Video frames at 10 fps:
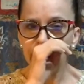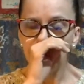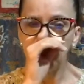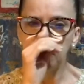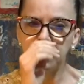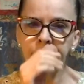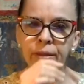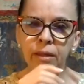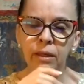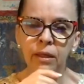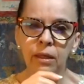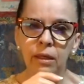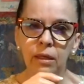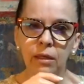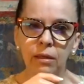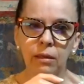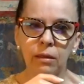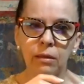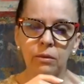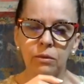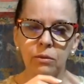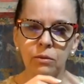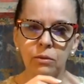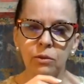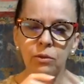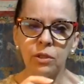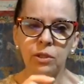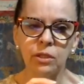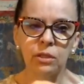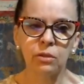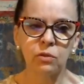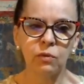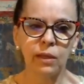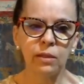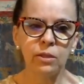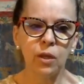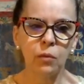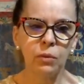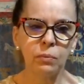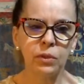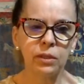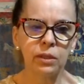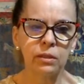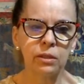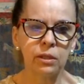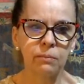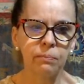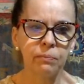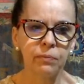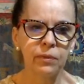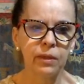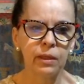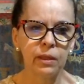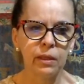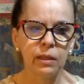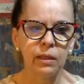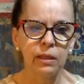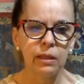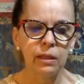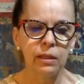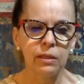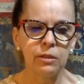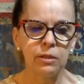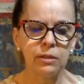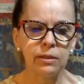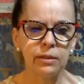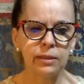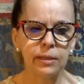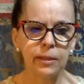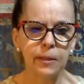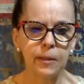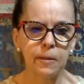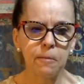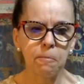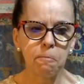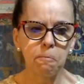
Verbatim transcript: E aqui, uh, Zonza Tinse nos fala de algo importante. Ele diz uh,